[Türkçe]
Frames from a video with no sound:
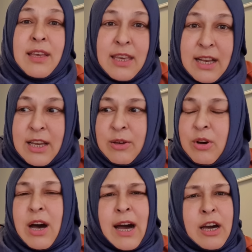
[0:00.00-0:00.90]

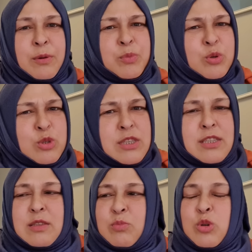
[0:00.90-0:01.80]
geliyor akmıyor
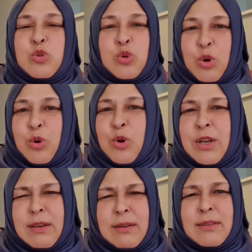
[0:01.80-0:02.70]
sızmıyor çok
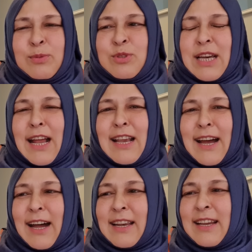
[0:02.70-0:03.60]
öyle güzel
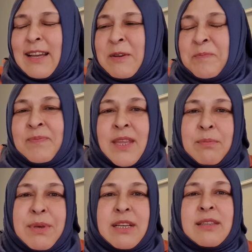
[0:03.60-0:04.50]
yani
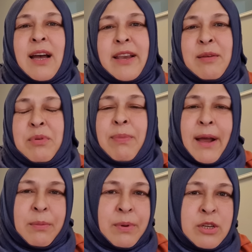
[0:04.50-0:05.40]
bir tane
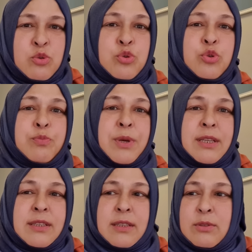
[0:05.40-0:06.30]
biber bile
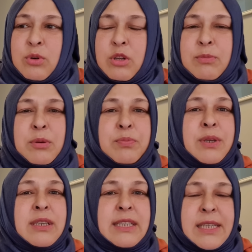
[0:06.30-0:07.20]
çürümedi, dolma
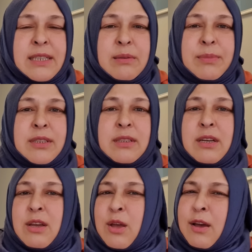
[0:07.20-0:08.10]
biberi
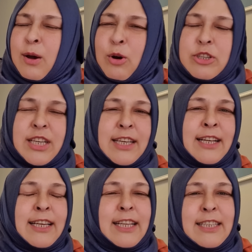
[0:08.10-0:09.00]
kırılmadı. O şekil
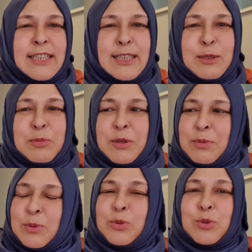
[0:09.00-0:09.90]
getirdiğim
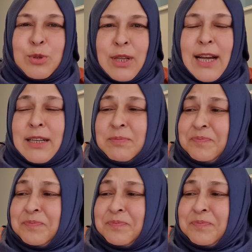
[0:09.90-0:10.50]
gibi durdular.